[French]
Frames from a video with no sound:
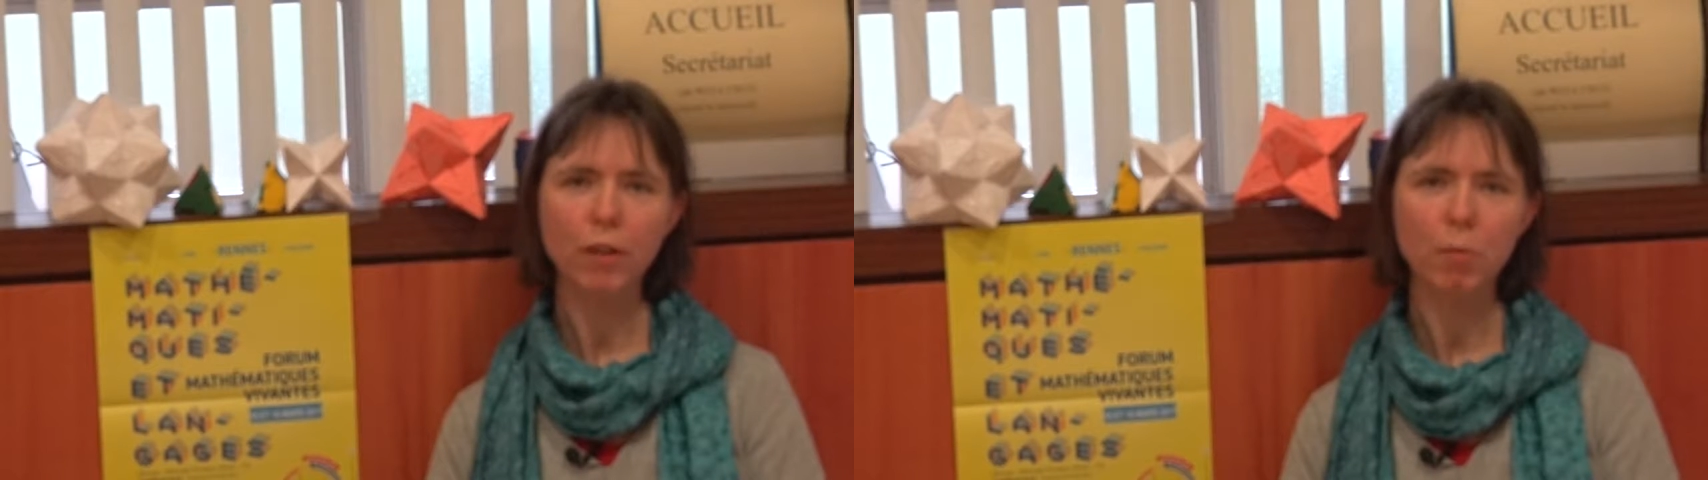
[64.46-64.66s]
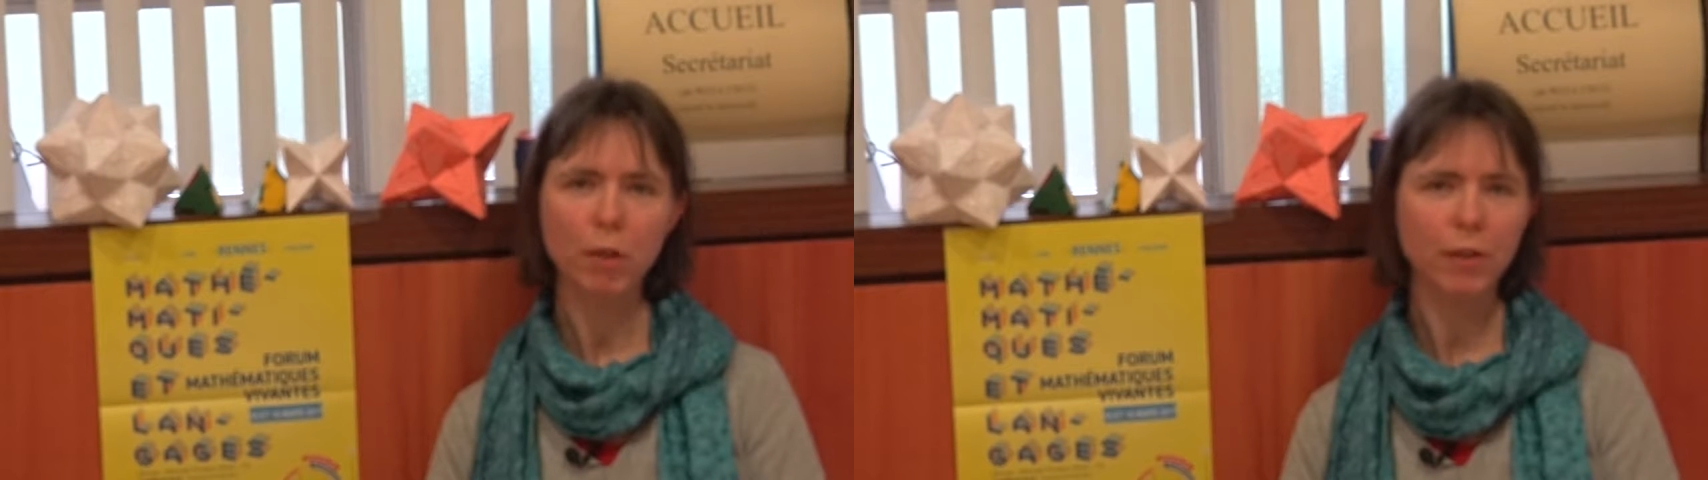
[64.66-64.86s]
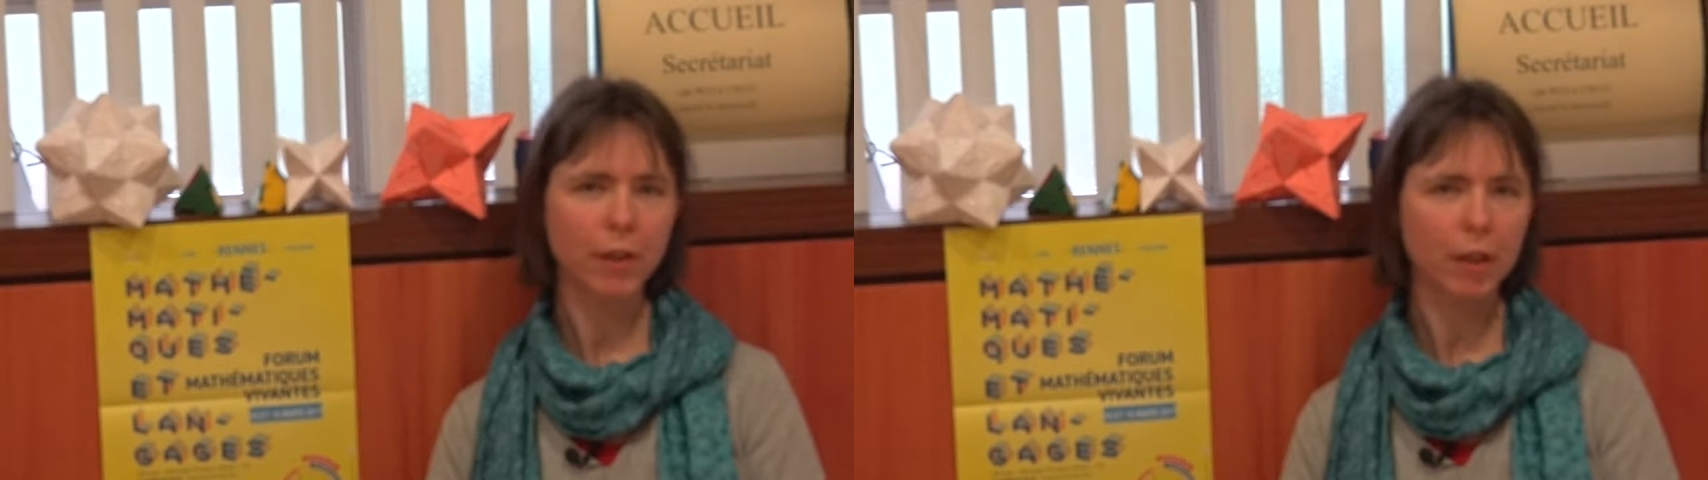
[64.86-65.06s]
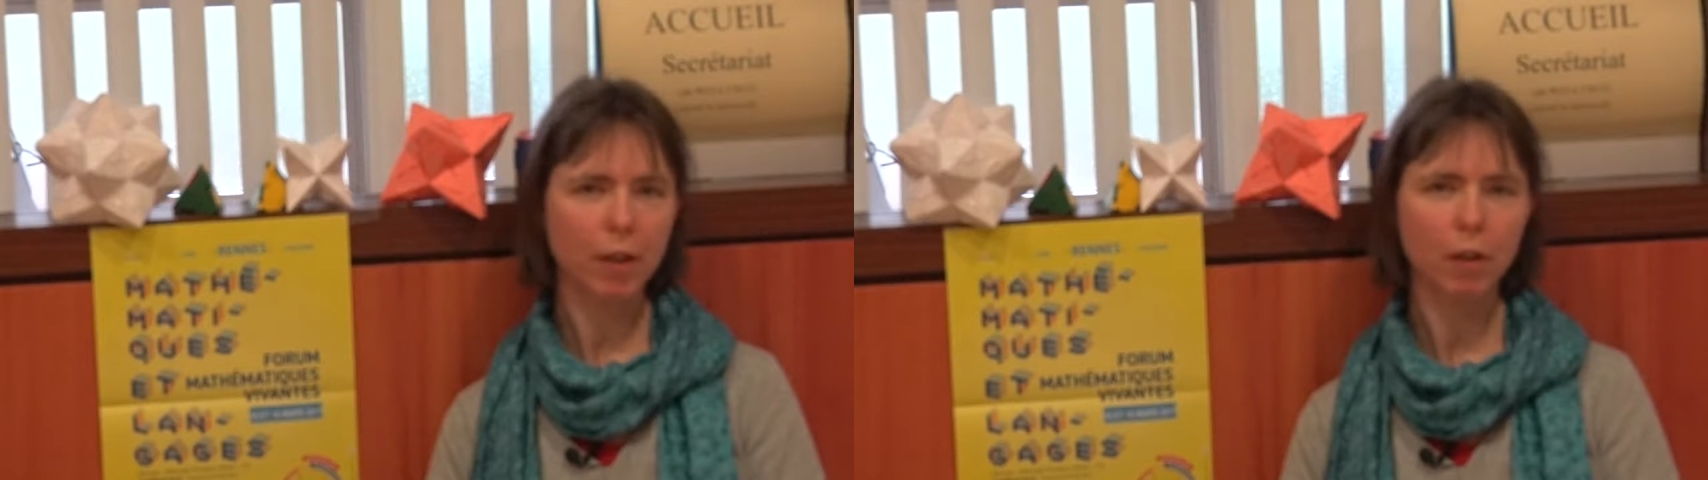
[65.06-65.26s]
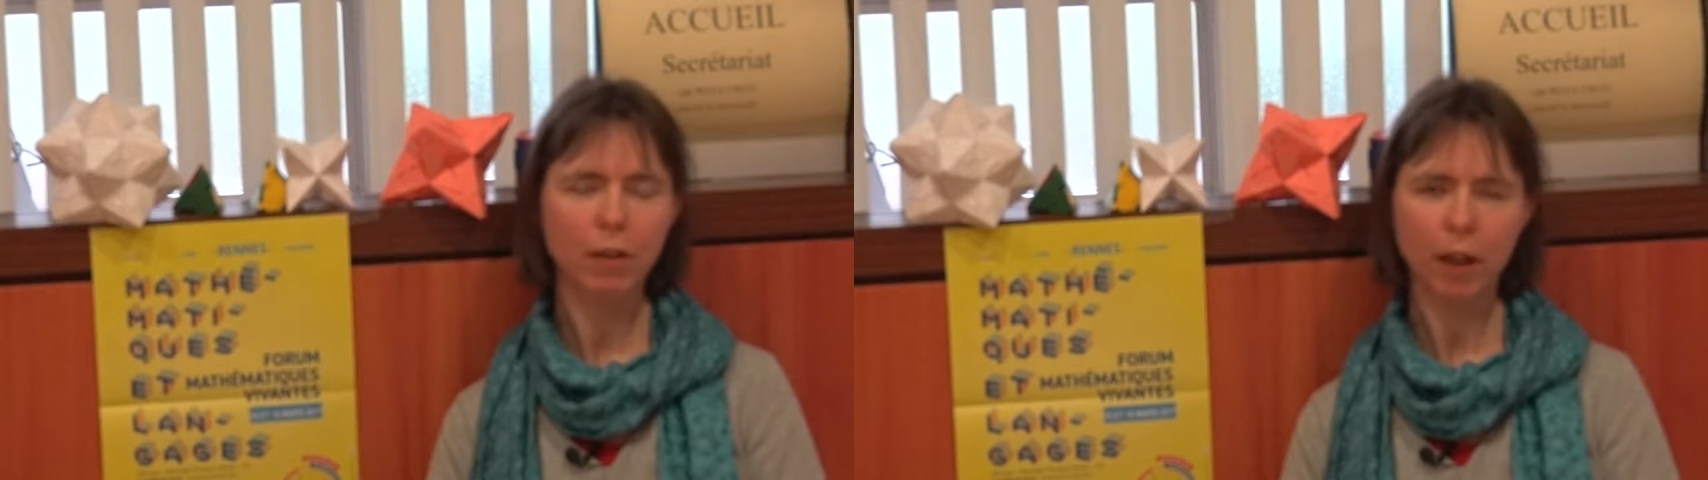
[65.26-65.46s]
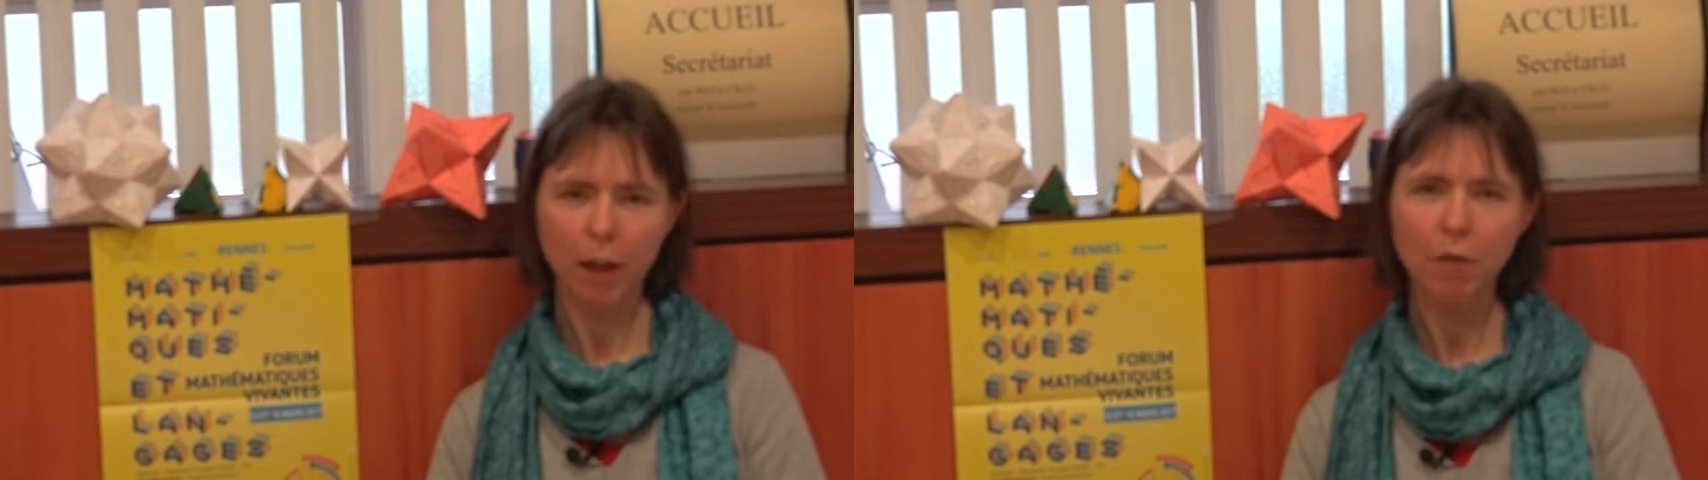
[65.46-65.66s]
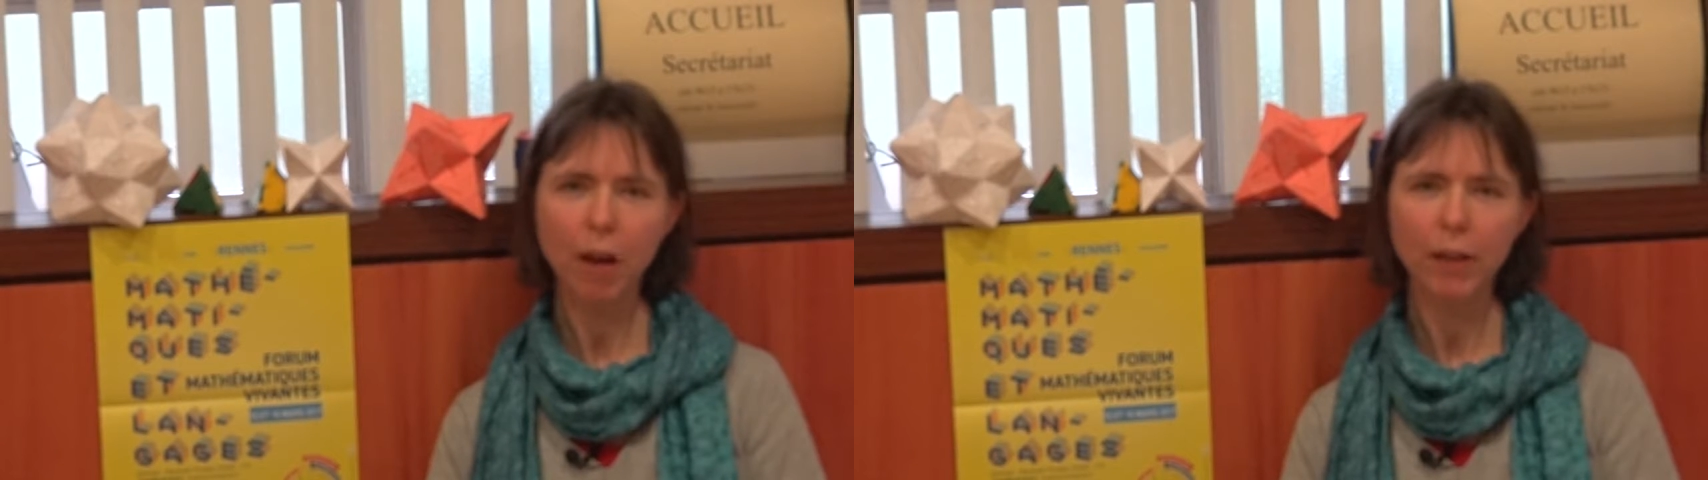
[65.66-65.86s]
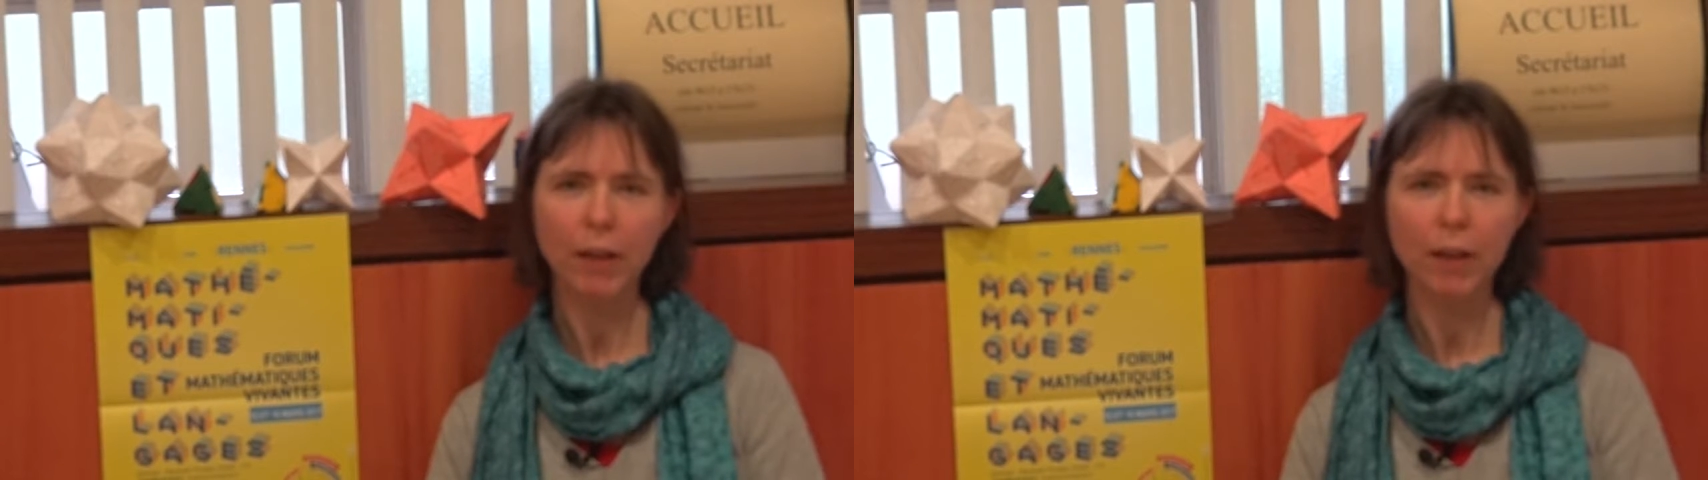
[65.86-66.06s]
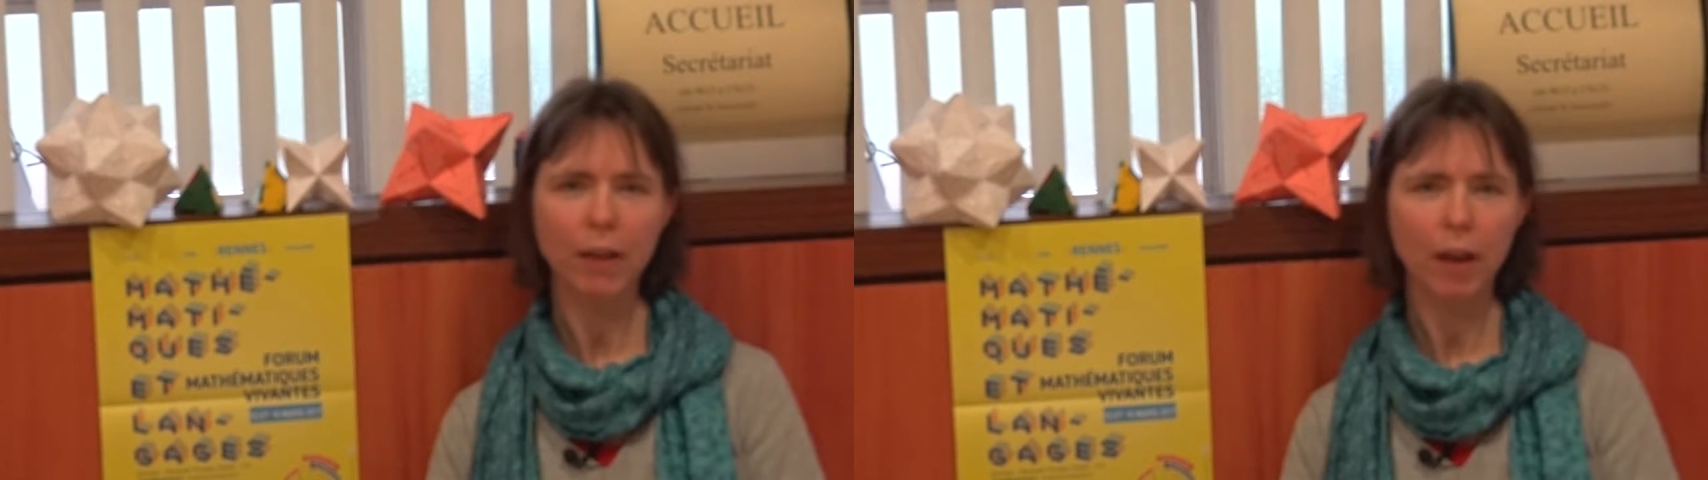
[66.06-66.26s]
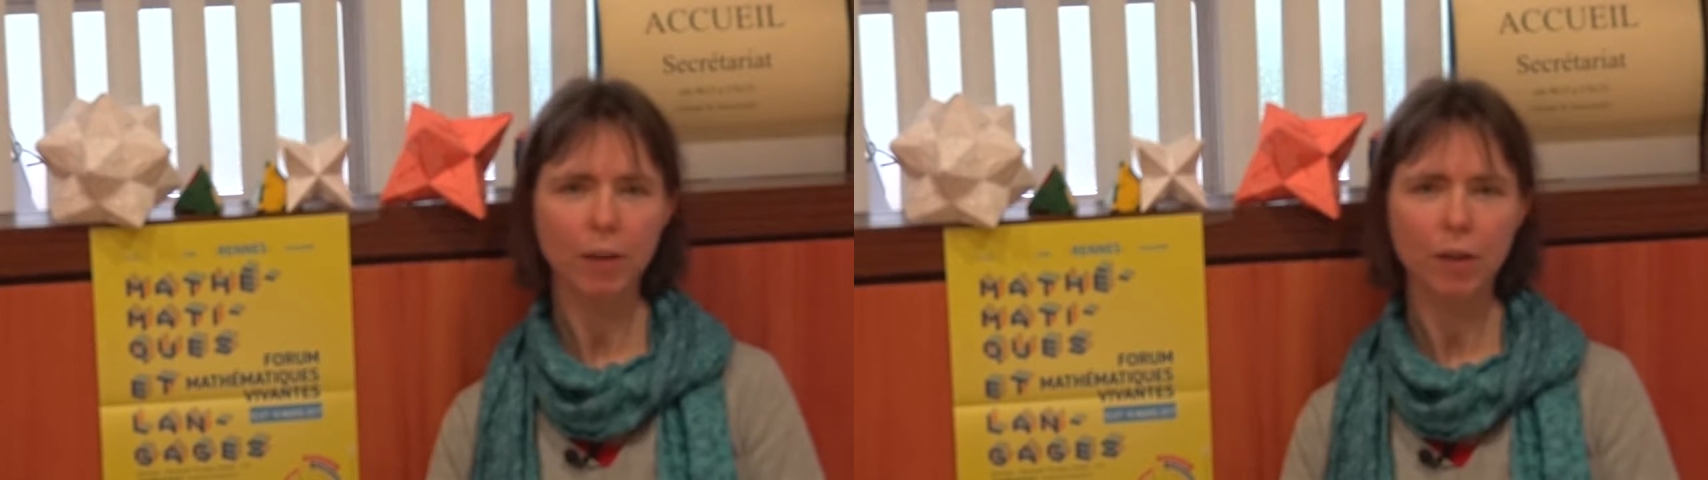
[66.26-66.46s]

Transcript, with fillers: des métiers très variés à